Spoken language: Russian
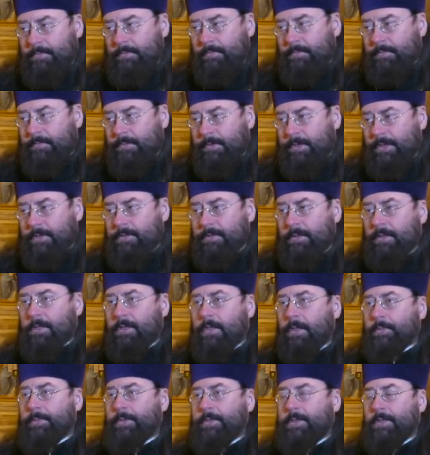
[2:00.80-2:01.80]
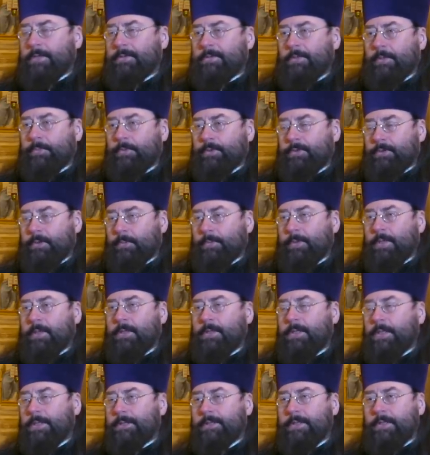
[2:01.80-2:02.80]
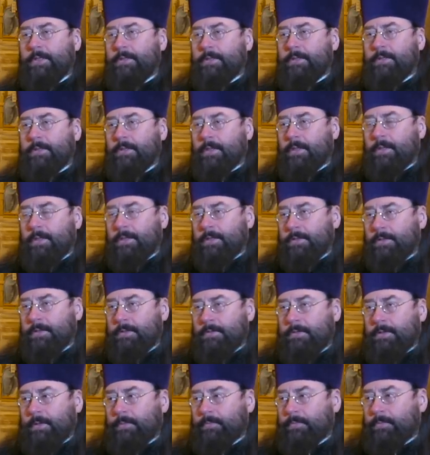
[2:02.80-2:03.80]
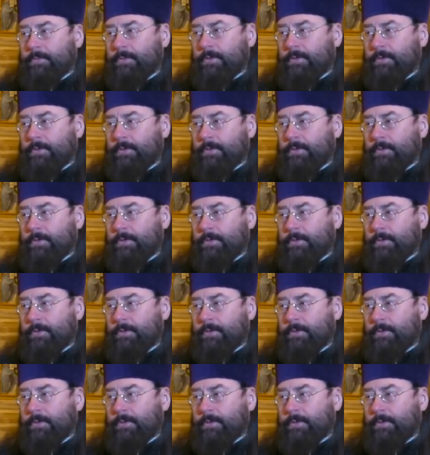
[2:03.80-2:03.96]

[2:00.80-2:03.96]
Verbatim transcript: несколько операций по деблокаде Ленинграда, там,